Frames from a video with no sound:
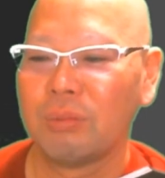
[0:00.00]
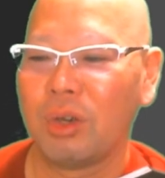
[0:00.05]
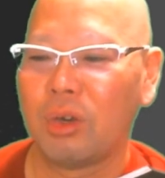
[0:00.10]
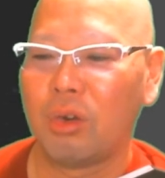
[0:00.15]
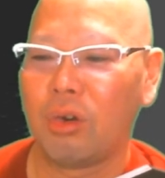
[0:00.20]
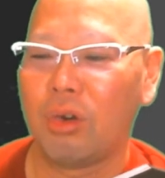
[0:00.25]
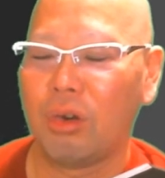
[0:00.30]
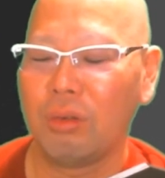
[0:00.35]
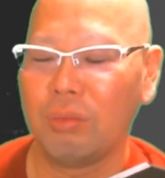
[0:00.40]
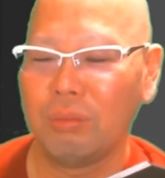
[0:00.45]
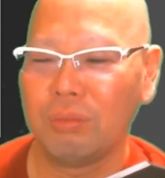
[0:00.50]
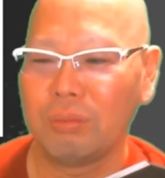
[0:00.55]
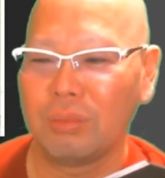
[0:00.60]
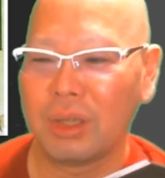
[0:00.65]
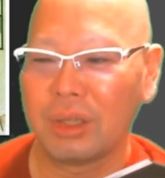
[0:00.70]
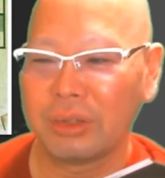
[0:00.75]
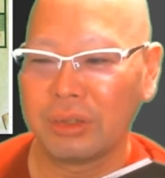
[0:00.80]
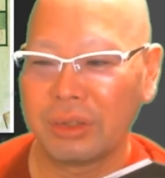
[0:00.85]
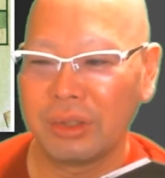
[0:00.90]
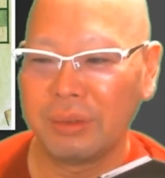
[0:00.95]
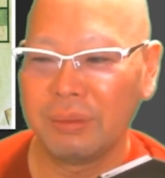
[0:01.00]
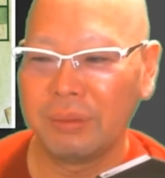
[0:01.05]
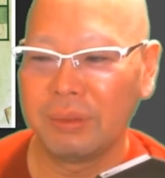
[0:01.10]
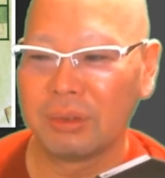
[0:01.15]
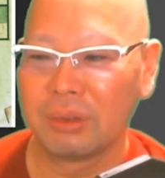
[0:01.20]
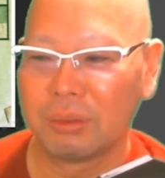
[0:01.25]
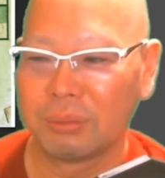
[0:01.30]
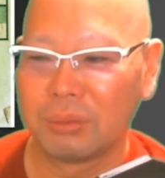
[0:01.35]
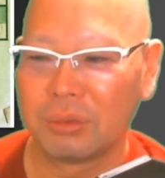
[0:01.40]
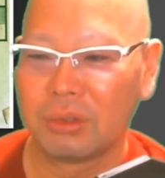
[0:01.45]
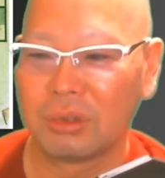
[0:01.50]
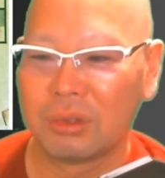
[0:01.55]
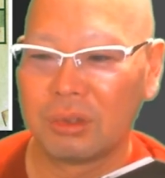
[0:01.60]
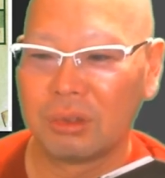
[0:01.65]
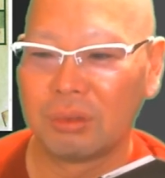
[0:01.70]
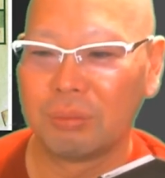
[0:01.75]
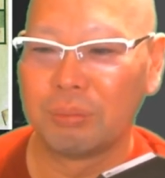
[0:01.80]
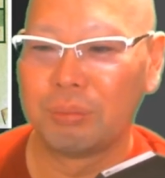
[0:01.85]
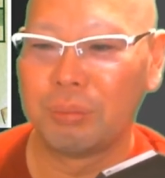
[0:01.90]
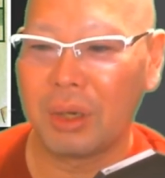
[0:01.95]
まあ、ほんまの意味の
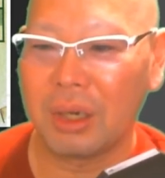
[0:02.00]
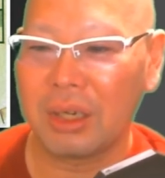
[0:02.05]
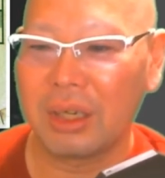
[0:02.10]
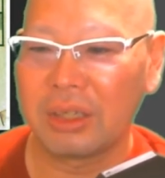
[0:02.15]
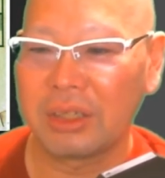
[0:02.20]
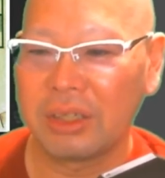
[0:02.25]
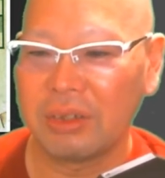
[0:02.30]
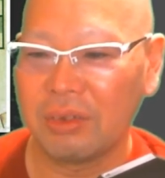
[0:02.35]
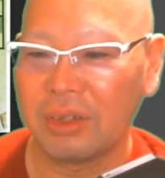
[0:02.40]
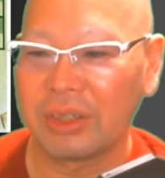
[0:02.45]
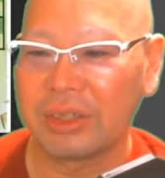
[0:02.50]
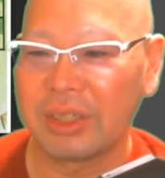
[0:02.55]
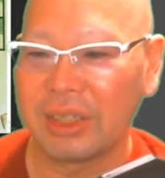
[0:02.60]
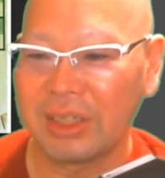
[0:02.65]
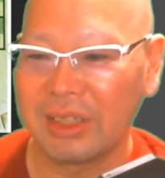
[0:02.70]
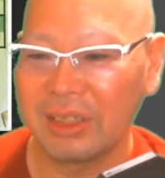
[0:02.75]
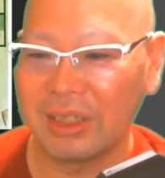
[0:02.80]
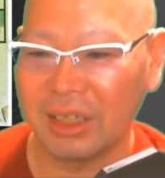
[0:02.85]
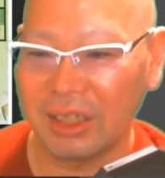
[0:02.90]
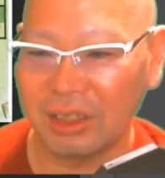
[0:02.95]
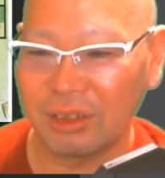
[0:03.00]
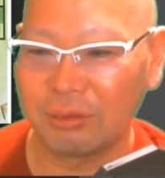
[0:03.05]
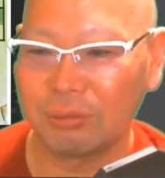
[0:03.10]
もうバカではできない